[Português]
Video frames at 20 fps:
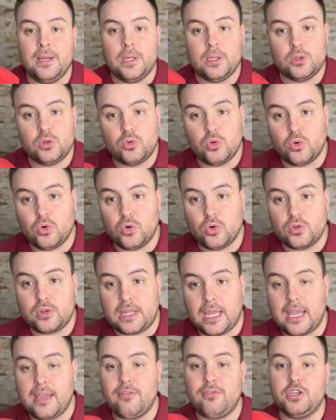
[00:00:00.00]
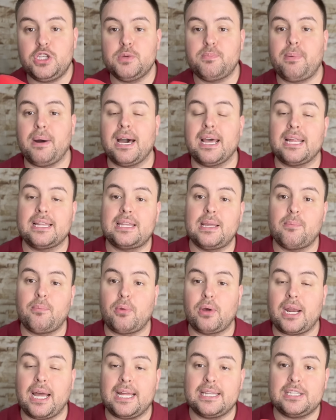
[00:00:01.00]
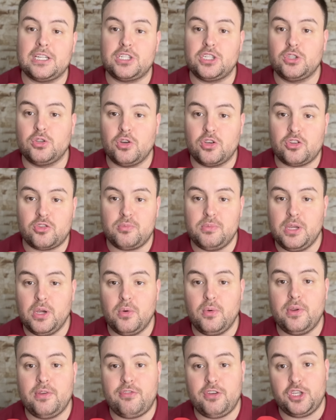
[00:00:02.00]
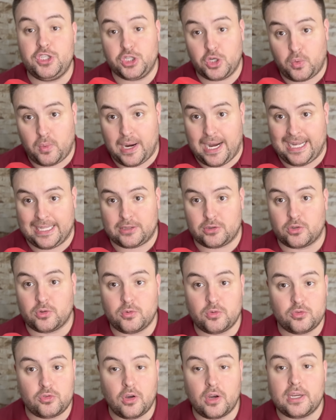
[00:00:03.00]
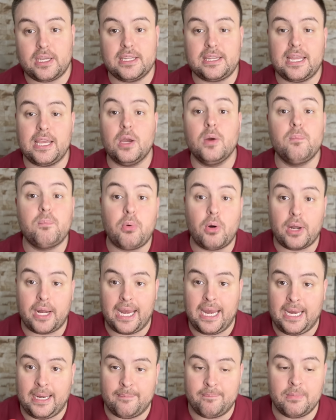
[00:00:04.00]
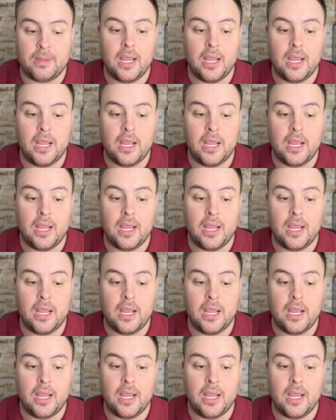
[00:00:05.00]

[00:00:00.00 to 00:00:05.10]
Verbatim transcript: do David para a temporada de 2024. Só que tem um porém.